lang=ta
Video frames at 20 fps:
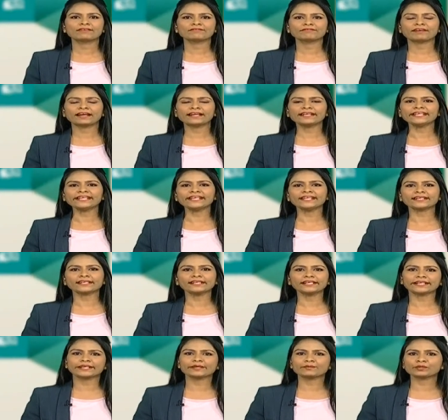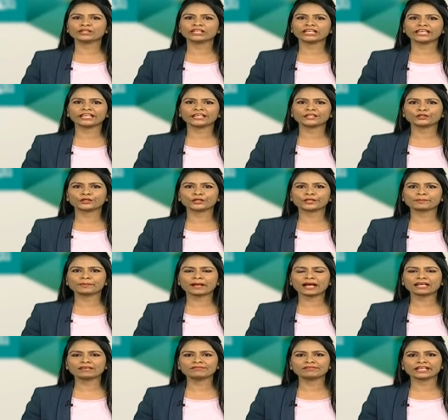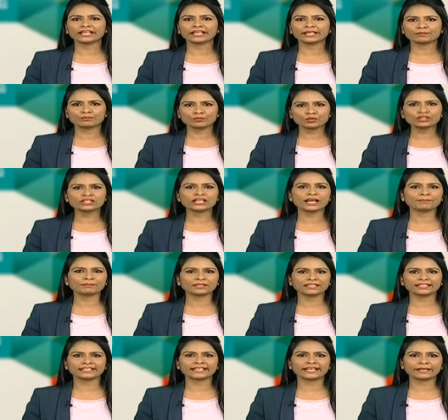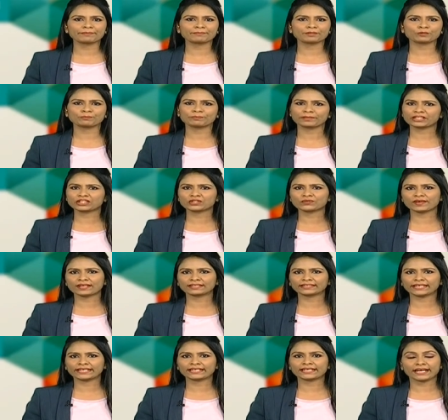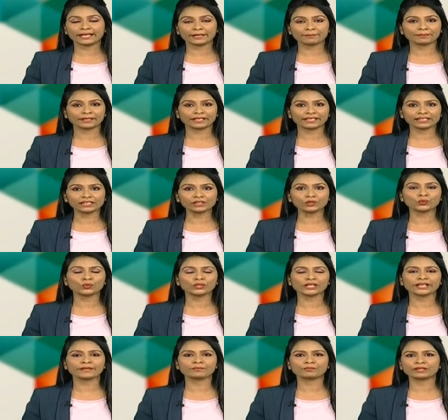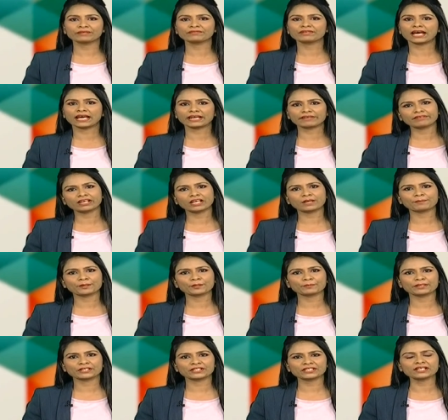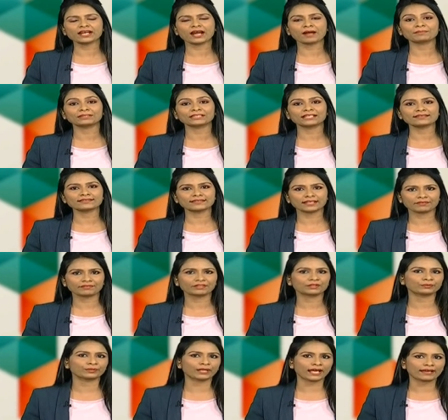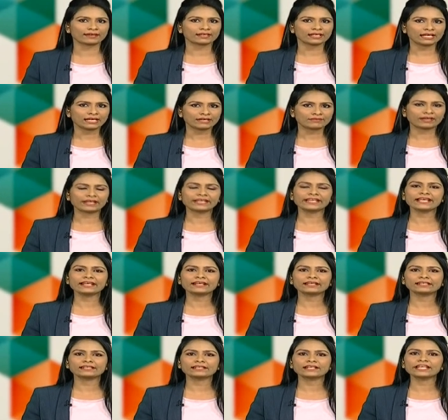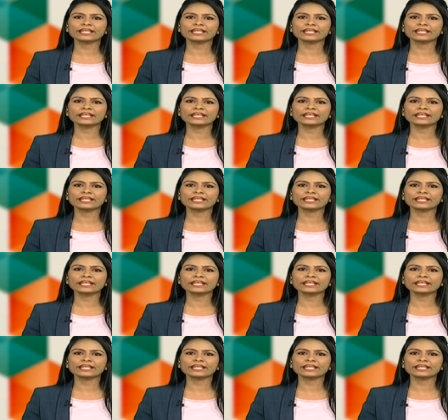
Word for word: வன்னியர்கள் இடஒதுக்கீடு தொடர்பாக வருகிற மூன்றாம் தேதி நடைபெறும் பேச்சுவார்த்தையின் அடிப்படையில் கூட்டணி முடிவு அறிவிக்கப்படும் என்று ராமதாஸ் தெரிவித்துள்ளார் வன்னியர்களுக்கு